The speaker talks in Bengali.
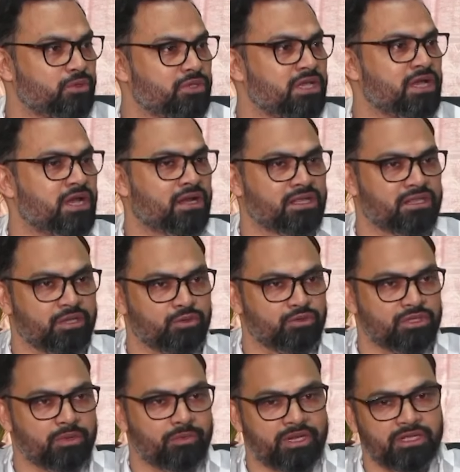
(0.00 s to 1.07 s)
দাবি অধিকার আদায়
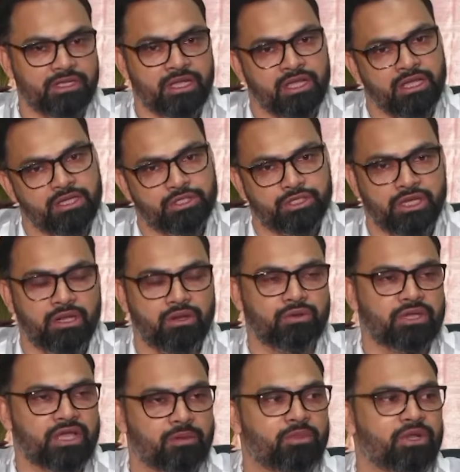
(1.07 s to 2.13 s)
করতে পারি সেই
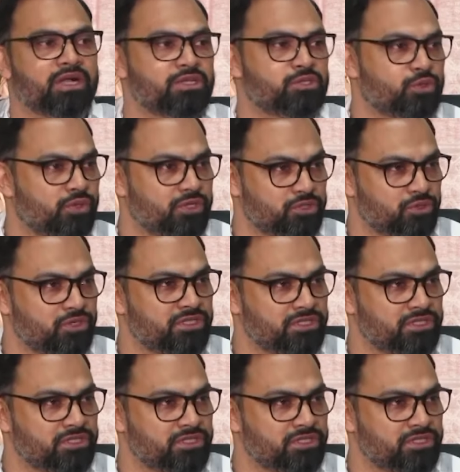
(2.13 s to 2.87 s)
লক্ষ্যে আমরা কাজ করে